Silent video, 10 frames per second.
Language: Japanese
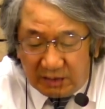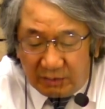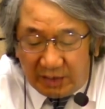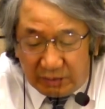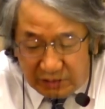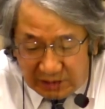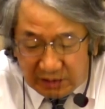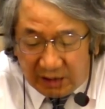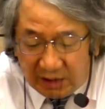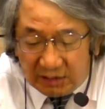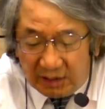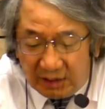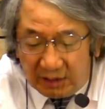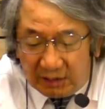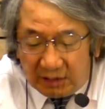悪いことしたんだからだ
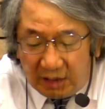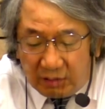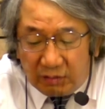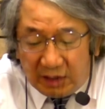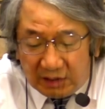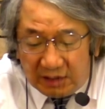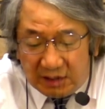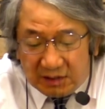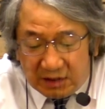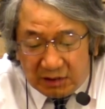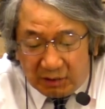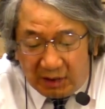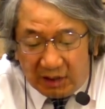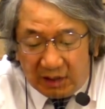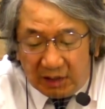からこの方イエス・キリスト
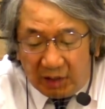は